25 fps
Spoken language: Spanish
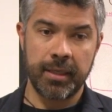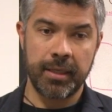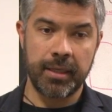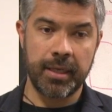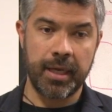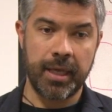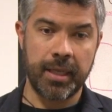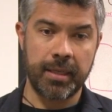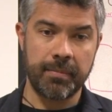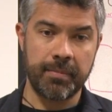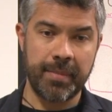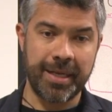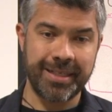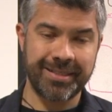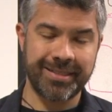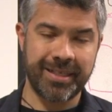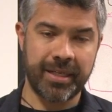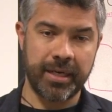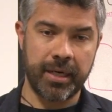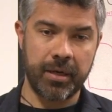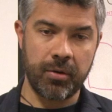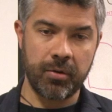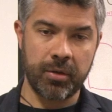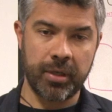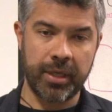y además
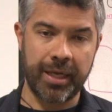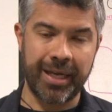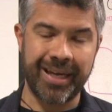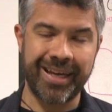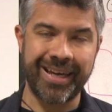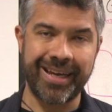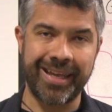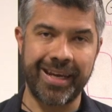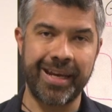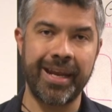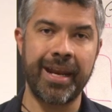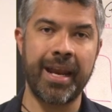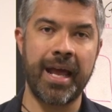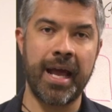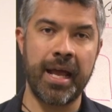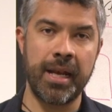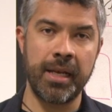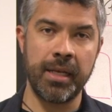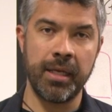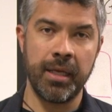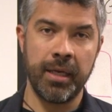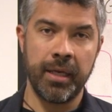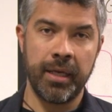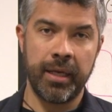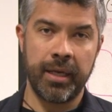creo que en
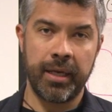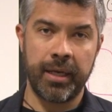general